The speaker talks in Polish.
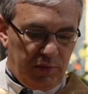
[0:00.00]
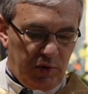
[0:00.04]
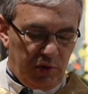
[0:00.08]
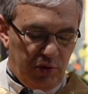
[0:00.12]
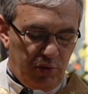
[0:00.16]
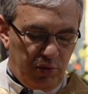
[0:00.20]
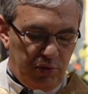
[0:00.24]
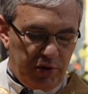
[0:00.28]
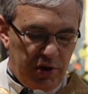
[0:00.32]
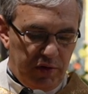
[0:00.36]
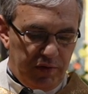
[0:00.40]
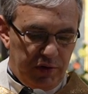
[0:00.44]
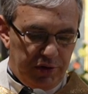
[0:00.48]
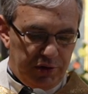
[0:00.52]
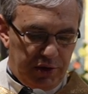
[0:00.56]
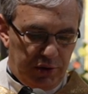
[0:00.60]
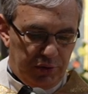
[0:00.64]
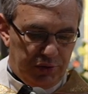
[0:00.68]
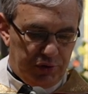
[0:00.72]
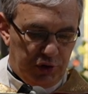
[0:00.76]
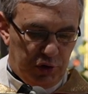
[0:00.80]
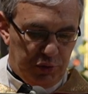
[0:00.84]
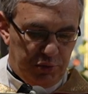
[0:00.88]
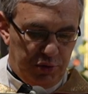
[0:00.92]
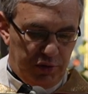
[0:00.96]
Król nie
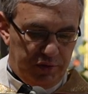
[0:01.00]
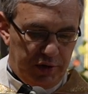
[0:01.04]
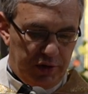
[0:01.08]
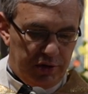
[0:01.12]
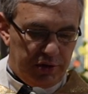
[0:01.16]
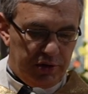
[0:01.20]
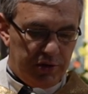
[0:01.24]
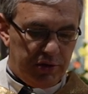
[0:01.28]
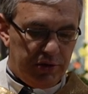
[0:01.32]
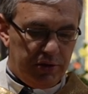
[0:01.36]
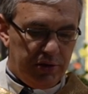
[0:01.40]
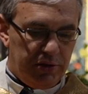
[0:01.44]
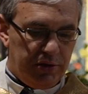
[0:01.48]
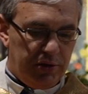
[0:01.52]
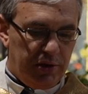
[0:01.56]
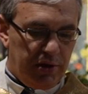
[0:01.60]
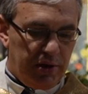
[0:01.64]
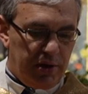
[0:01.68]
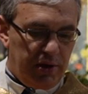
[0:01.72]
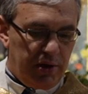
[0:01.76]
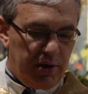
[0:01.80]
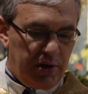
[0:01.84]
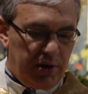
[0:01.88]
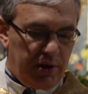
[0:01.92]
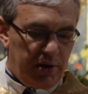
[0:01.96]
wiedział, co odpowiedzieć,
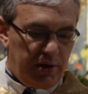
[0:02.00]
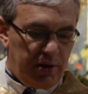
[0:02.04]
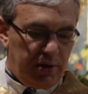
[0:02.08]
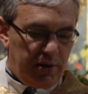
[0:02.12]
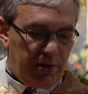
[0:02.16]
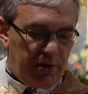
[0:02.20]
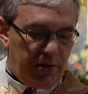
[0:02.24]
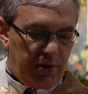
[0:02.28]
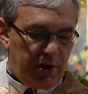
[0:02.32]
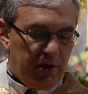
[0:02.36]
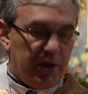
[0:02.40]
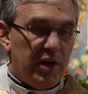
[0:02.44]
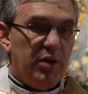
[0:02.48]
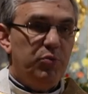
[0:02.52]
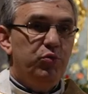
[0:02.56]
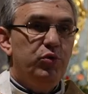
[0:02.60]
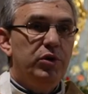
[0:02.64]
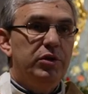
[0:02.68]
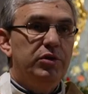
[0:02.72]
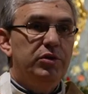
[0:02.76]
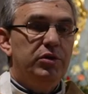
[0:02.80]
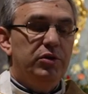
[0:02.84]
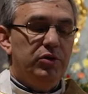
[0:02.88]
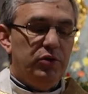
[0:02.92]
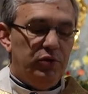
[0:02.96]
a
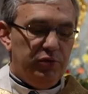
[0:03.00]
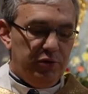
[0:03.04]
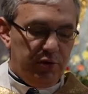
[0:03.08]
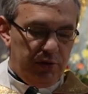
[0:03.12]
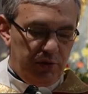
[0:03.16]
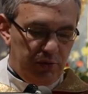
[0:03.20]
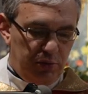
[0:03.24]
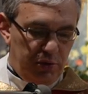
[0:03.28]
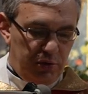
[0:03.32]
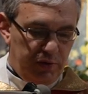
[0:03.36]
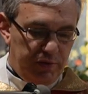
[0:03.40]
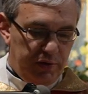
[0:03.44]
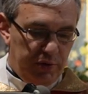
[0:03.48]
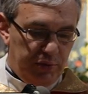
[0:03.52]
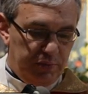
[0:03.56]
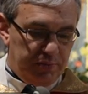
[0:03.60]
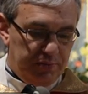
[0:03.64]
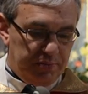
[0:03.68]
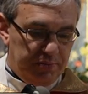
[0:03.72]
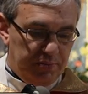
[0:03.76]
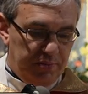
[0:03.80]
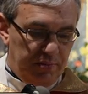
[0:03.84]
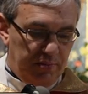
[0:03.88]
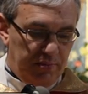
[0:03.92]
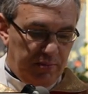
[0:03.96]
kapłan kontynuował.
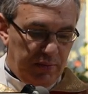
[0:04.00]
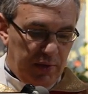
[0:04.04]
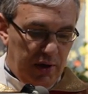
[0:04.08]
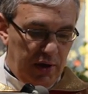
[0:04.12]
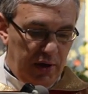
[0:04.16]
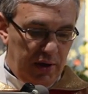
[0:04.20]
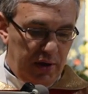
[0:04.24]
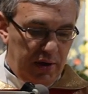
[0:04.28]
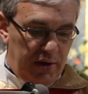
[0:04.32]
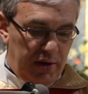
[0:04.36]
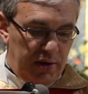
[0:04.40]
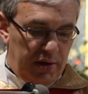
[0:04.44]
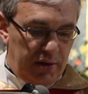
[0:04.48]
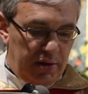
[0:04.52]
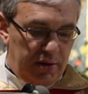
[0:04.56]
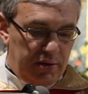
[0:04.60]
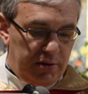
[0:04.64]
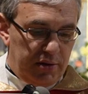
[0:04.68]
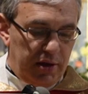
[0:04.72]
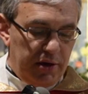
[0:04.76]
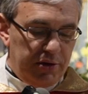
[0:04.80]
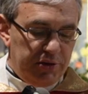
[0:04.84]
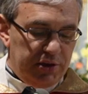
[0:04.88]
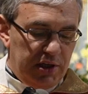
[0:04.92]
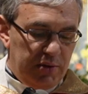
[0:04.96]

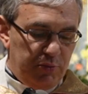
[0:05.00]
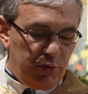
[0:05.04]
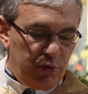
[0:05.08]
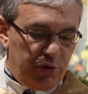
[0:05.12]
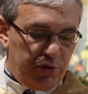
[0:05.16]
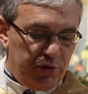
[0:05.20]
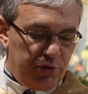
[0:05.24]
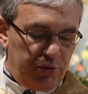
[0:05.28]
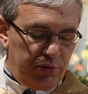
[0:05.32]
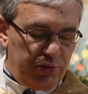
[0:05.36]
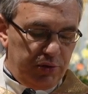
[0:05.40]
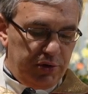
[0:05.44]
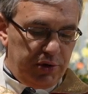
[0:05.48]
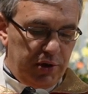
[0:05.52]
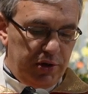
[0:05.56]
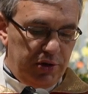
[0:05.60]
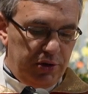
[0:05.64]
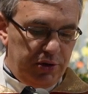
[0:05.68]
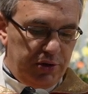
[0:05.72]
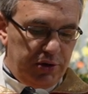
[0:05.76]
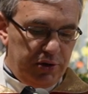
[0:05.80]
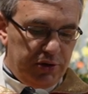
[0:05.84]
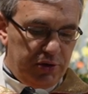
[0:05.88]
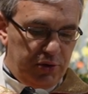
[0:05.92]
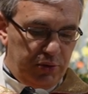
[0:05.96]
Tak samo królu
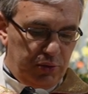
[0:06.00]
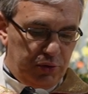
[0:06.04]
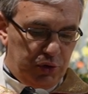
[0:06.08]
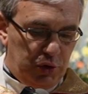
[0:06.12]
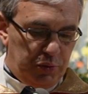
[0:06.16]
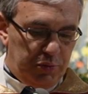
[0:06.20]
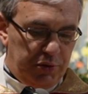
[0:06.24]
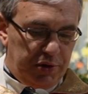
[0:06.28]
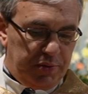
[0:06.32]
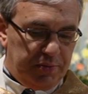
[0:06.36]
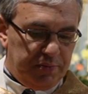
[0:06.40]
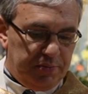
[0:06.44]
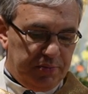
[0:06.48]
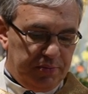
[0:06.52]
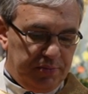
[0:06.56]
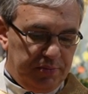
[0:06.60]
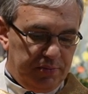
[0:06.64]
dzieje się z ludźmi.